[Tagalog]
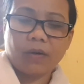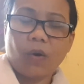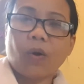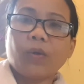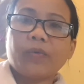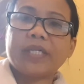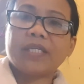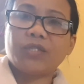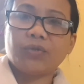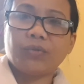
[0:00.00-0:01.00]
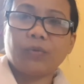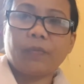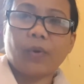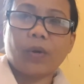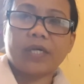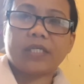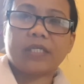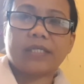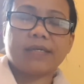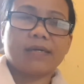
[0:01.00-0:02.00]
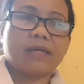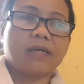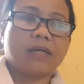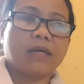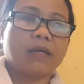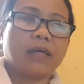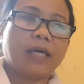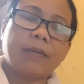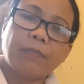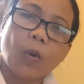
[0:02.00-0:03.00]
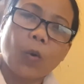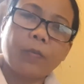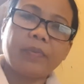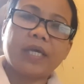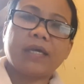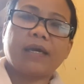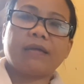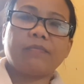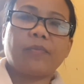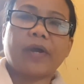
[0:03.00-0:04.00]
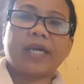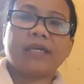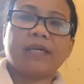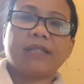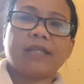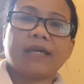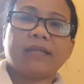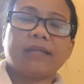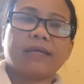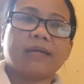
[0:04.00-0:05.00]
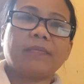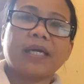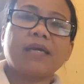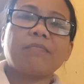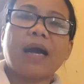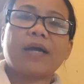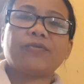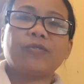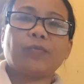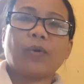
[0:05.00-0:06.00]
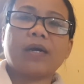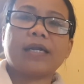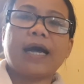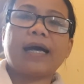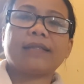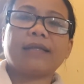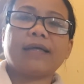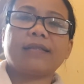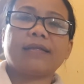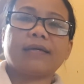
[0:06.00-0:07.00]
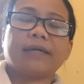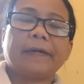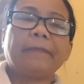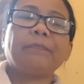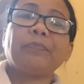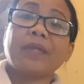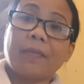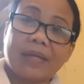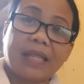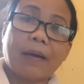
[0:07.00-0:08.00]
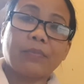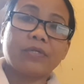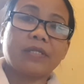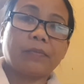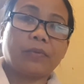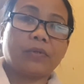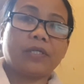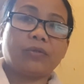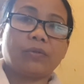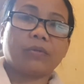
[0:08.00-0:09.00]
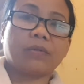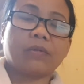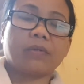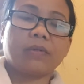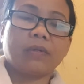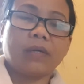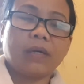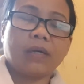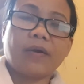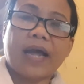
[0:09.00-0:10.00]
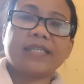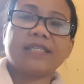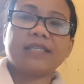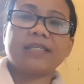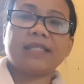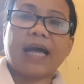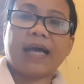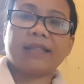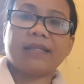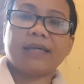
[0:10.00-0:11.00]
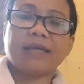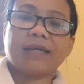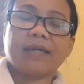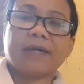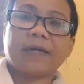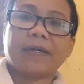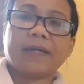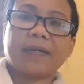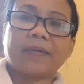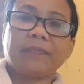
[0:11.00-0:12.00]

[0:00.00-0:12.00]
all we need to do po is uh, keep hoping and praying that uh, maging maayos po ang lahat at uh, matapos na po itong crisis na ating uh,